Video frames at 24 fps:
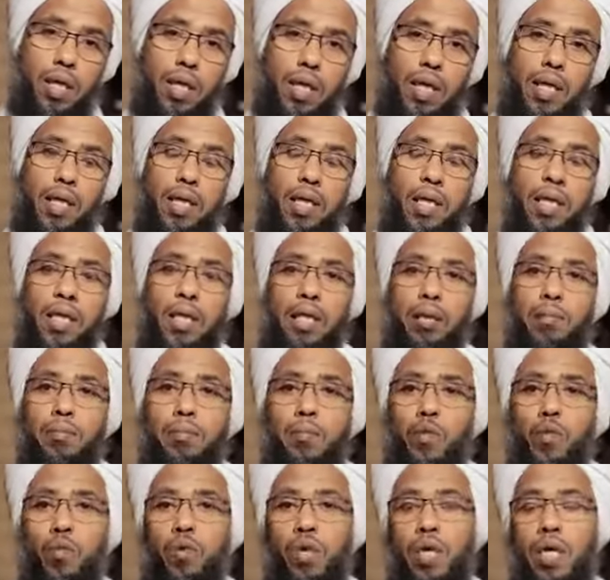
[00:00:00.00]
على
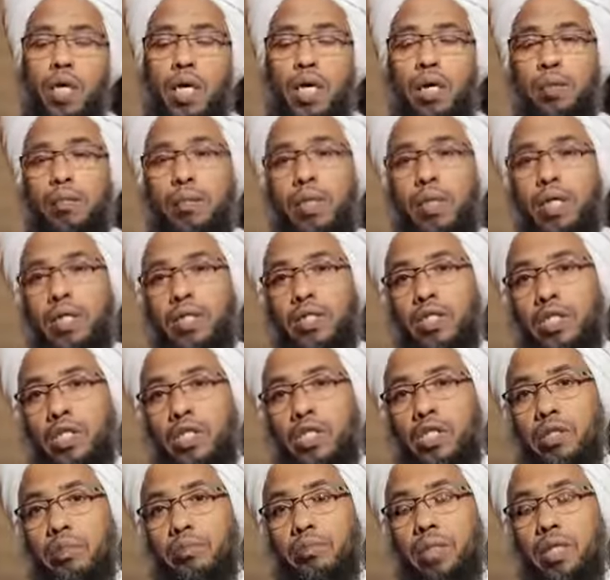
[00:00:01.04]
مقابلة
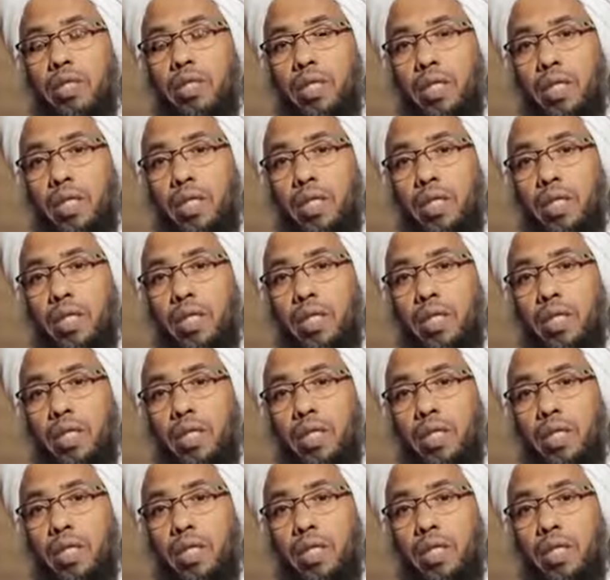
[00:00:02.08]
نعمة